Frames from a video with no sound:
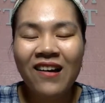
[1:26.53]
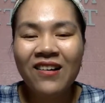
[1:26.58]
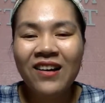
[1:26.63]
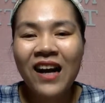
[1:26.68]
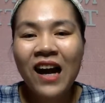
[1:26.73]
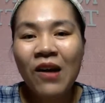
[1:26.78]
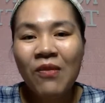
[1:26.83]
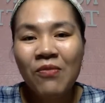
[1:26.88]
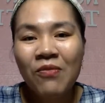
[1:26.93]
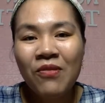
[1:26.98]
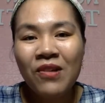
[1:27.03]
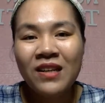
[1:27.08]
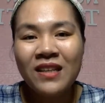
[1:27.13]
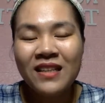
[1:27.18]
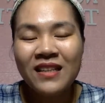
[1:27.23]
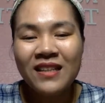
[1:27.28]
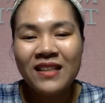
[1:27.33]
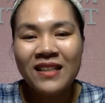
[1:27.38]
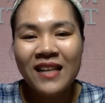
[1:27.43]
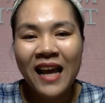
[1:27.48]
không vết
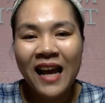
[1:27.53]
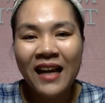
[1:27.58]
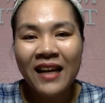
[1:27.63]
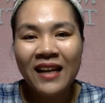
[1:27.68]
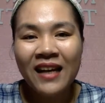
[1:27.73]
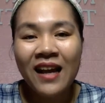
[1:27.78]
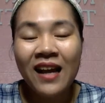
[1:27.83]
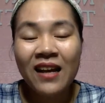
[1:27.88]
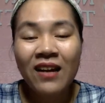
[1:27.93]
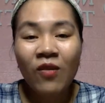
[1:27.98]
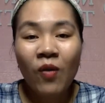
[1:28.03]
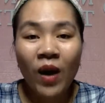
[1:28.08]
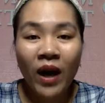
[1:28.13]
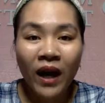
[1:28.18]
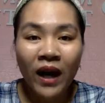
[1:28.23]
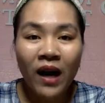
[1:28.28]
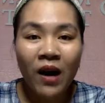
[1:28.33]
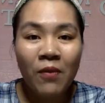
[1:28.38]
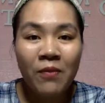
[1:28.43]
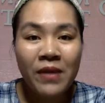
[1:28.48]
nhăn
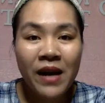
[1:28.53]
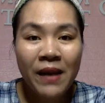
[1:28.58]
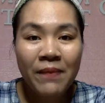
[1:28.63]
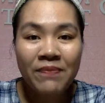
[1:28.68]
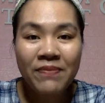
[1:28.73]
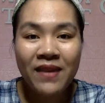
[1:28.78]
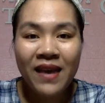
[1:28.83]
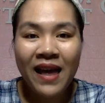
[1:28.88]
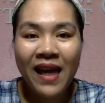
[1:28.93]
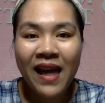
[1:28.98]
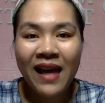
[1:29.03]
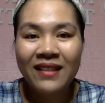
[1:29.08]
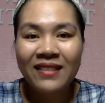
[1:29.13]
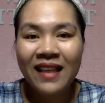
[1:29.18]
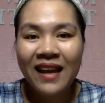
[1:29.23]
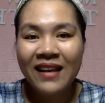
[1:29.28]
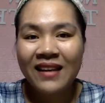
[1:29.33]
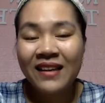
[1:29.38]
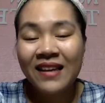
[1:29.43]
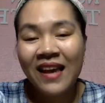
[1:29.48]
hoặc không nám da
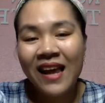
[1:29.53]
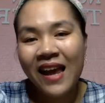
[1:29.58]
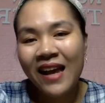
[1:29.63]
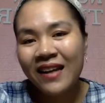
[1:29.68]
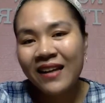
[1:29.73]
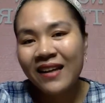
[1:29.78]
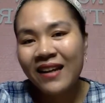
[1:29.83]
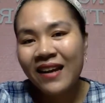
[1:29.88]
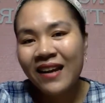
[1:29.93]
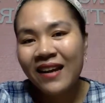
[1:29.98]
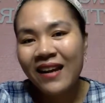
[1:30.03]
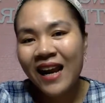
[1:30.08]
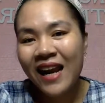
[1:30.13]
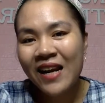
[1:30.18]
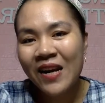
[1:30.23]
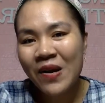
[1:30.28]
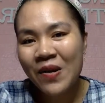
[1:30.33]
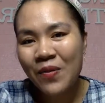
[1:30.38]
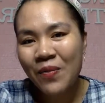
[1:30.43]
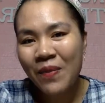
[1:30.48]
tàn nhang là
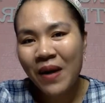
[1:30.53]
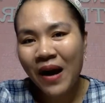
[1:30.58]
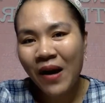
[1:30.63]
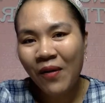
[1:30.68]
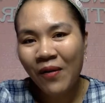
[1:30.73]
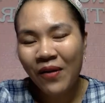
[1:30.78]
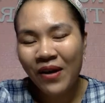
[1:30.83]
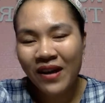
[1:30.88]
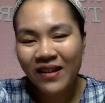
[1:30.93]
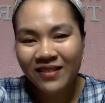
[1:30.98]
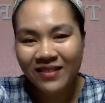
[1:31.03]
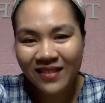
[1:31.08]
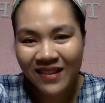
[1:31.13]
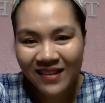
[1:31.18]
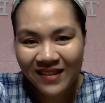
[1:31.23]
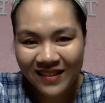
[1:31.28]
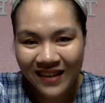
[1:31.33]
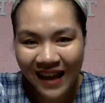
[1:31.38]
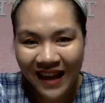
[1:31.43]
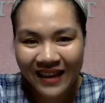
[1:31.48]
điều mà hầu hết
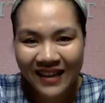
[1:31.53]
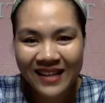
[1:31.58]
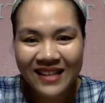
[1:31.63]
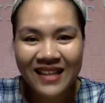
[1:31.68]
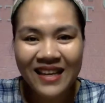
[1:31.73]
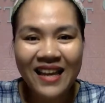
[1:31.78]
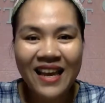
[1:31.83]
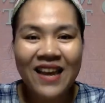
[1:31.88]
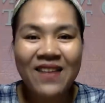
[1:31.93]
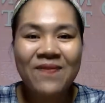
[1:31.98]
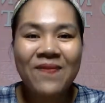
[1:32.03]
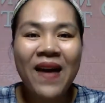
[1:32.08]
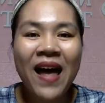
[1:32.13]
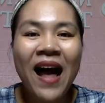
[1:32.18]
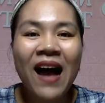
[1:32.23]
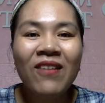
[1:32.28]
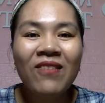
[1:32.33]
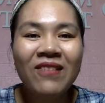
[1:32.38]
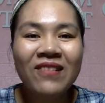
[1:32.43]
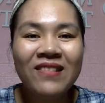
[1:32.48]
tất cả các chị em
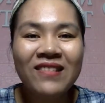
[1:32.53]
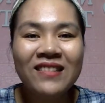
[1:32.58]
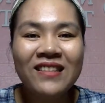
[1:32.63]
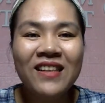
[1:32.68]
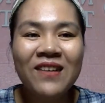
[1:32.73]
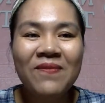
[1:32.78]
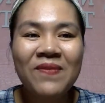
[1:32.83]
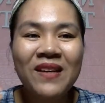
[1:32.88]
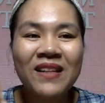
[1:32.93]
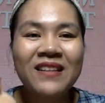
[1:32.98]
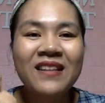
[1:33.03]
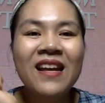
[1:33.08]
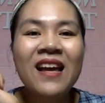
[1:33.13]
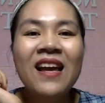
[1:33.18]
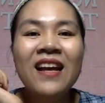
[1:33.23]
ao ước cho mình.